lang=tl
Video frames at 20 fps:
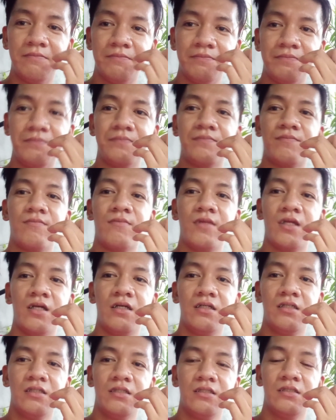Mm
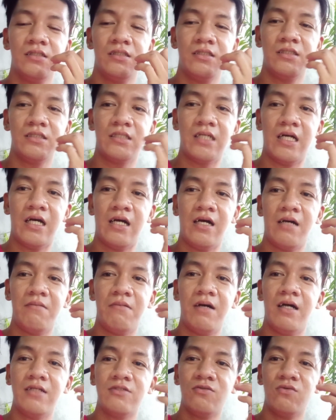sa
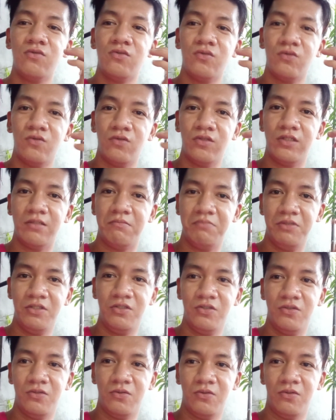mga susunod na
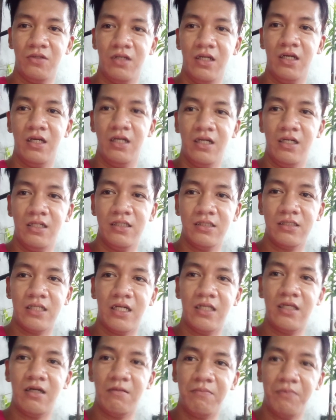video.
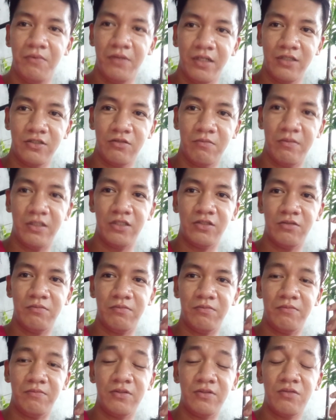Sana po eh subay, sub,
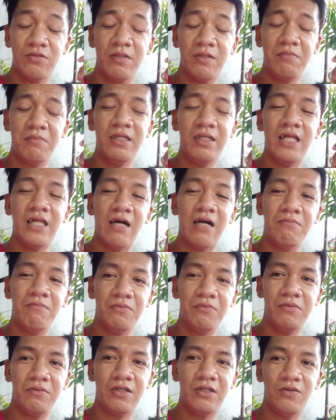subaybay lang
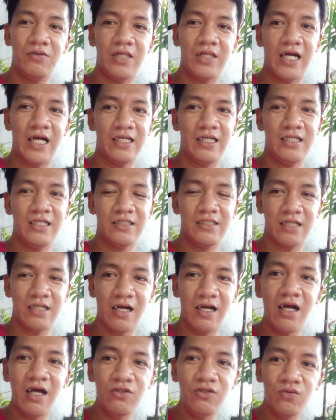po kayo lagi
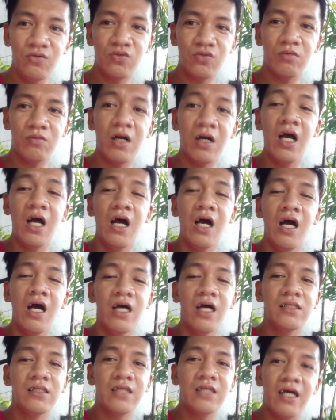sa YouTube.
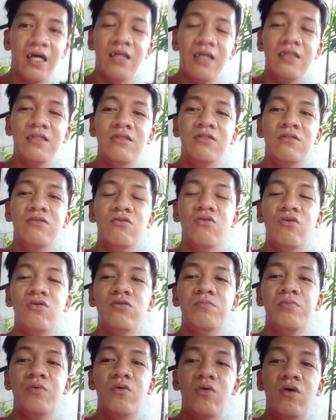Then,
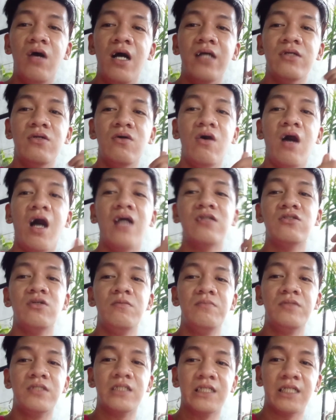nood po kayo at
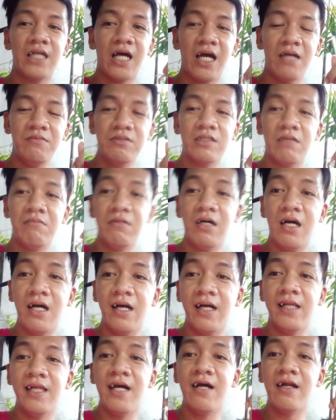subscribe sa
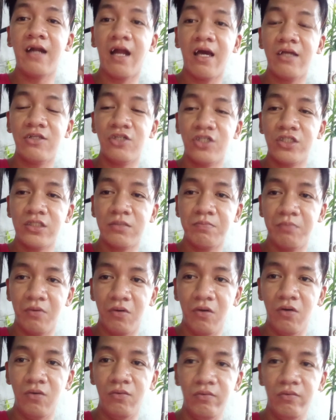mga Galang Riders po.